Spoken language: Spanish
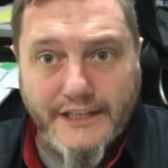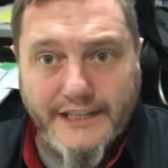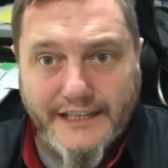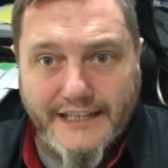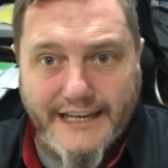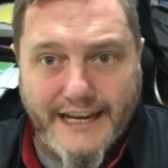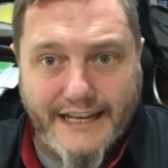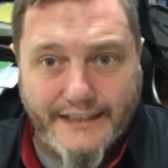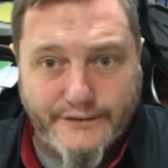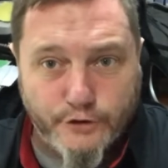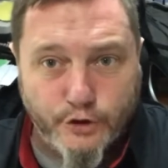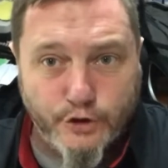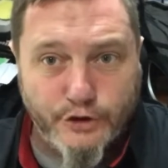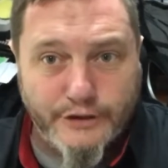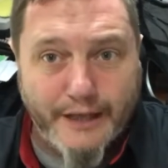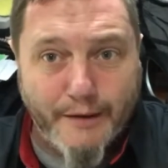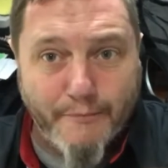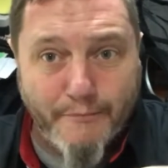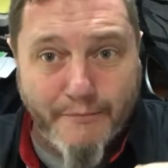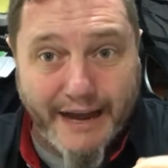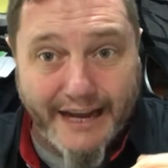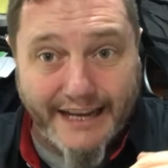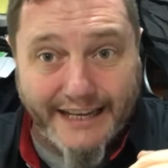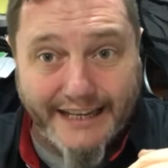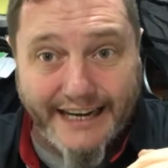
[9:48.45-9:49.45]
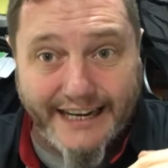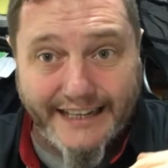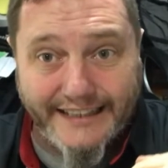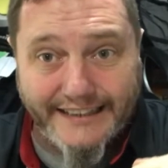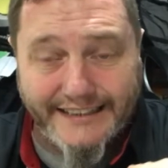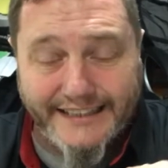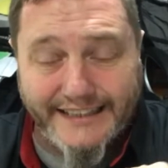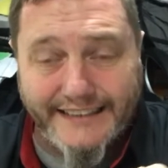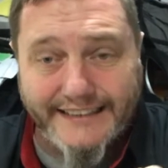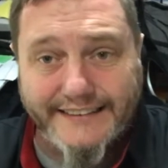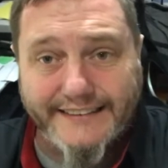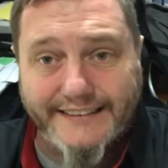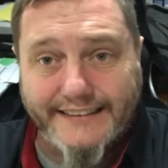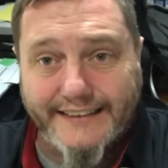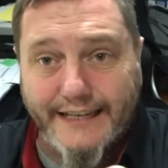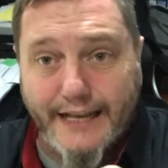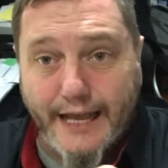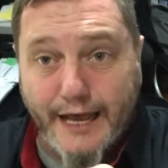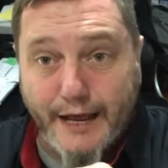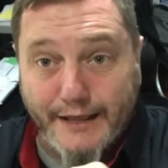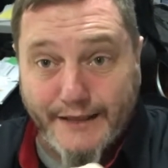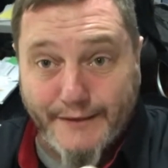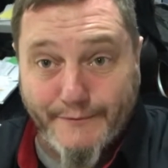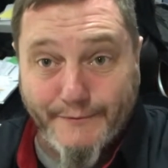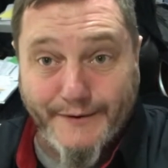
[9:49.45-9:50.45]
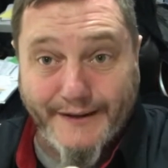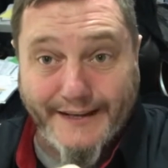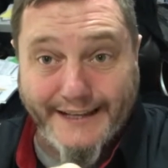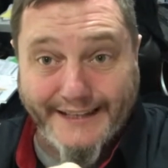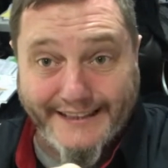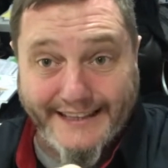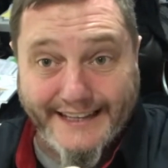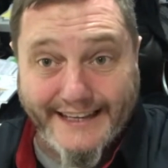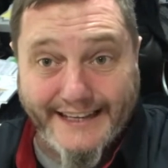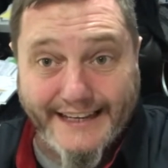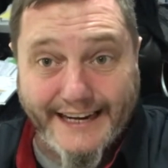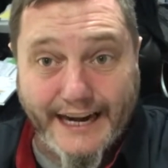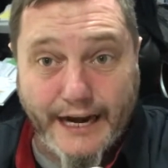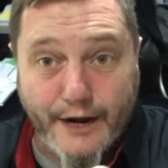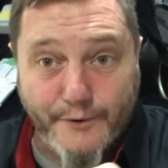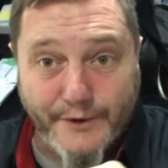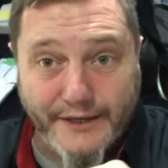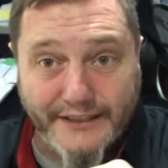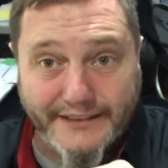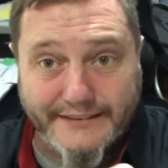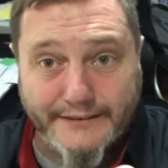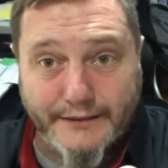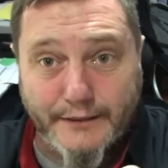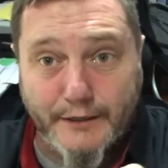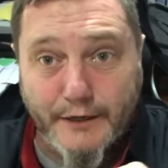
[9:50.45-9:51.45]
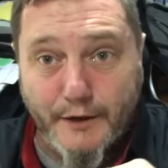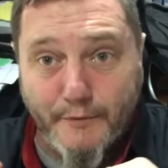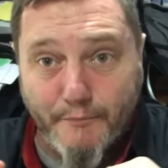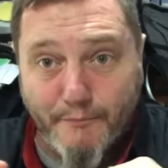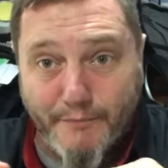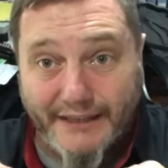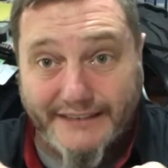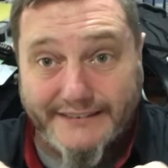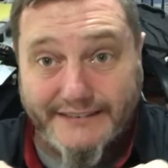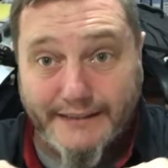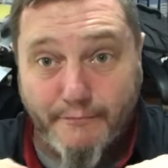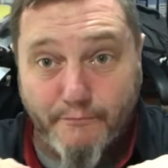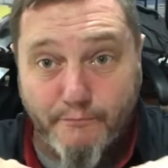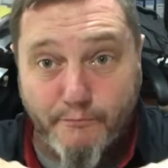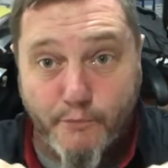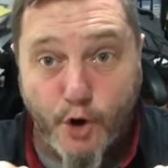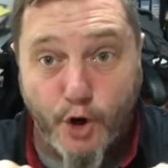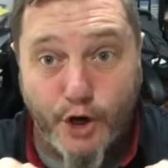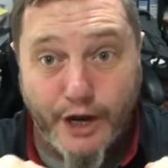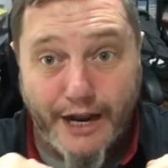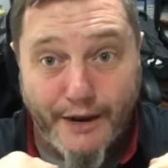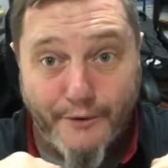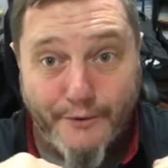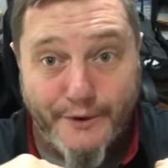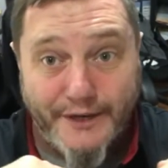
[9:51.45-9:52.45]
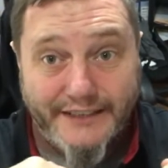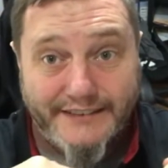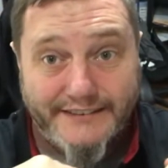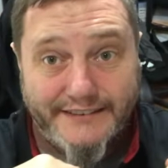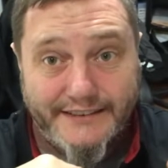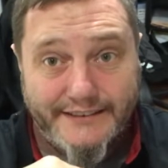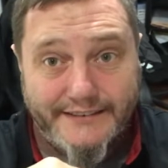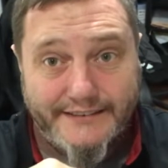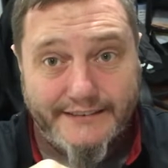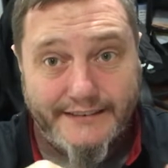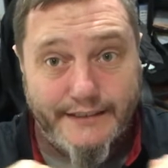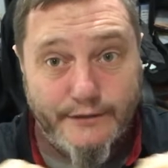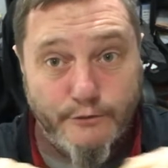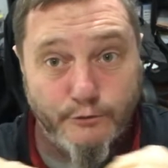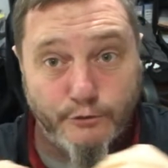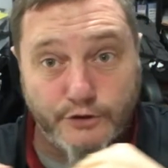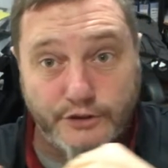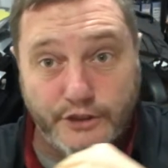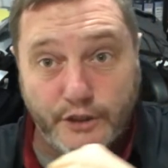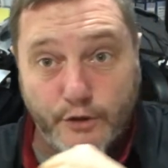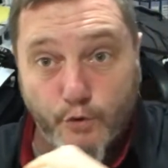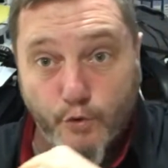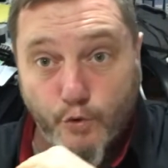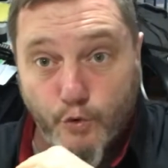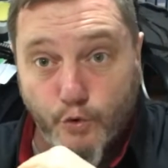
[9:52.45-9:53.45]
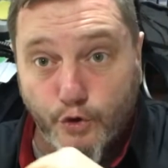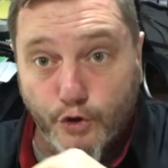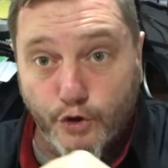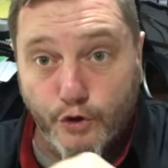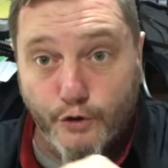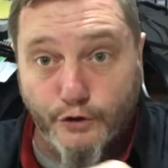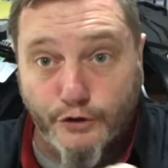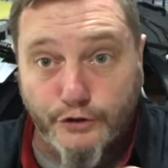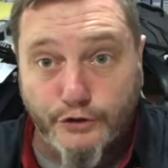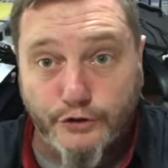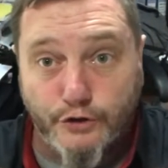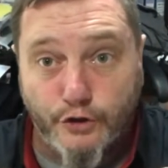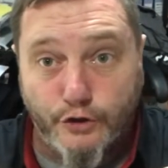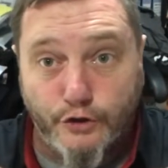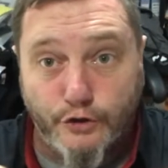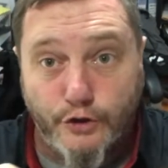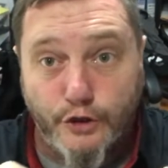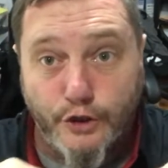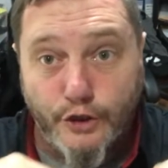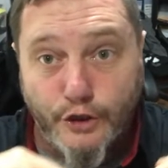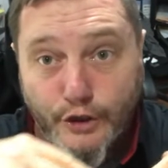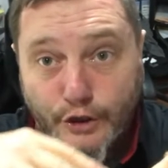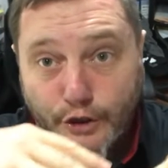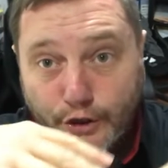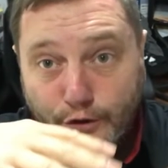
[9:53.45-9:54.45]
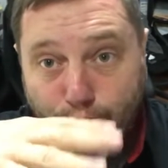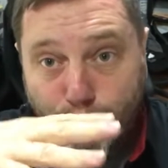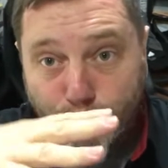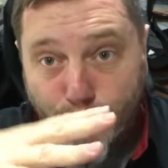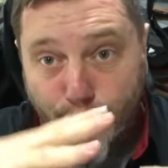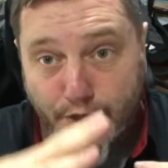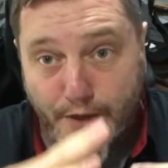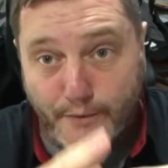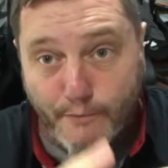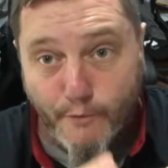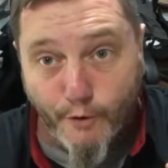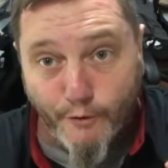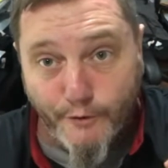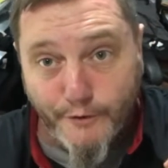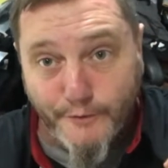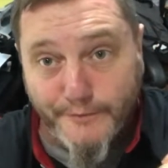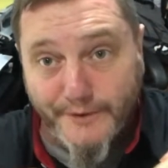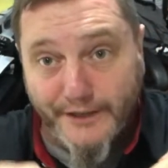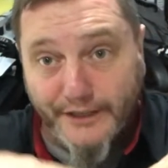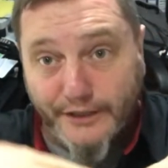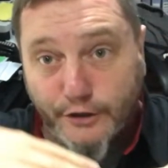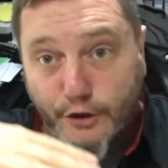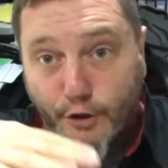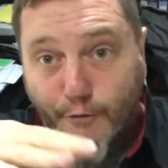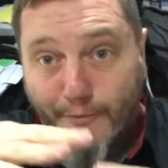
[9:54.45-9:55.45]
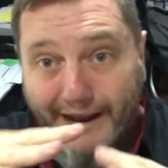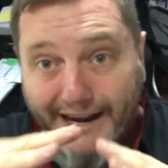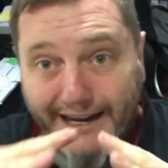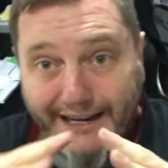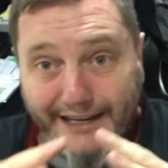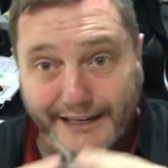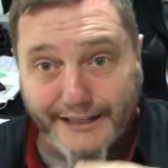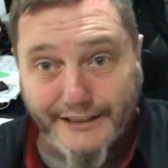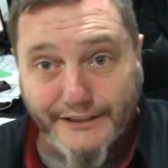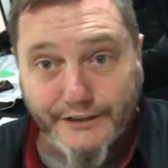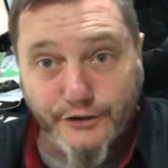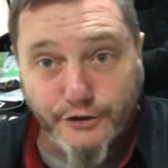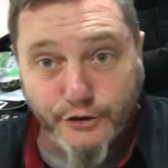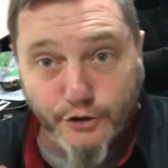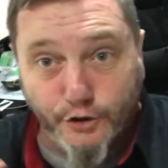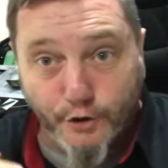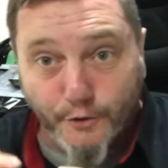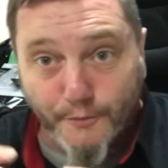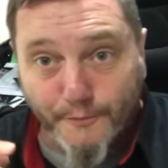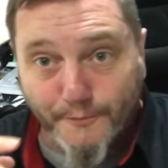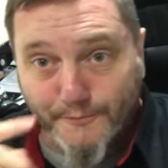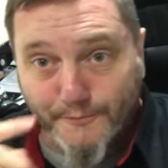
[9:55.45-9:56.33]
Y las ondas más grandes, las de graves, pasan pocas veces en un segundo, son de movimiento más lento.